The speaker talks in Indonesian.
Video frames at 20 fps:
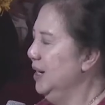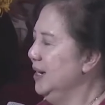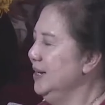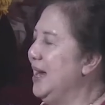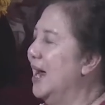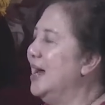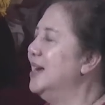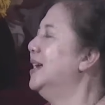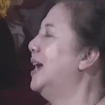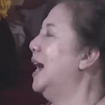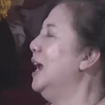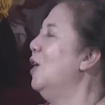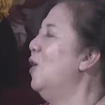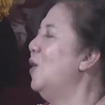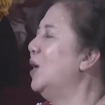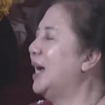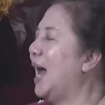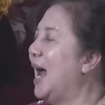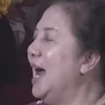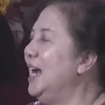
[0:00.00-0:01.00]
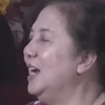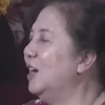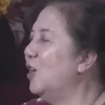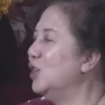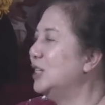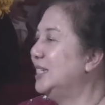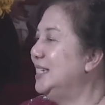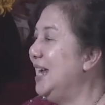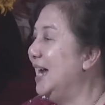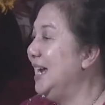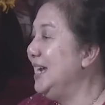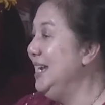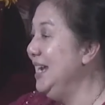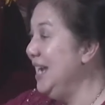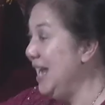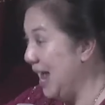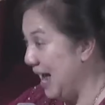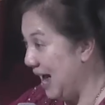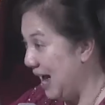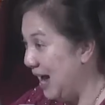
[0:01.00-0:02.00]
Dan kalau kairosnya
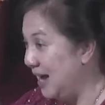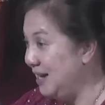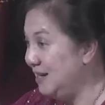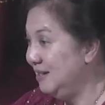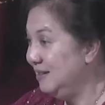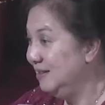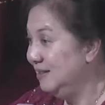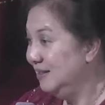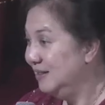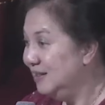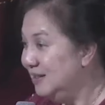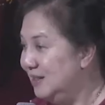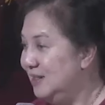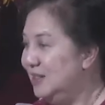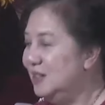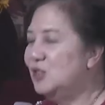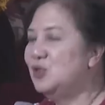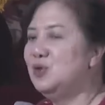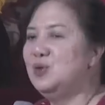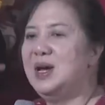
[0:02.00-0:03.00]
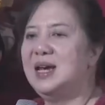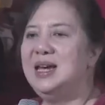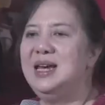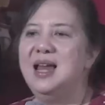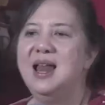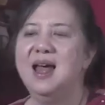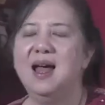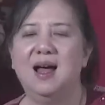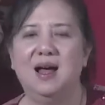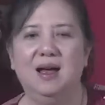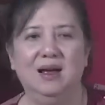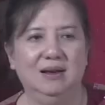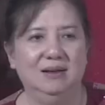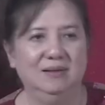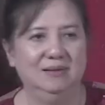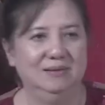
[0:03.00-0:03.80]
hilang, sudah hilang.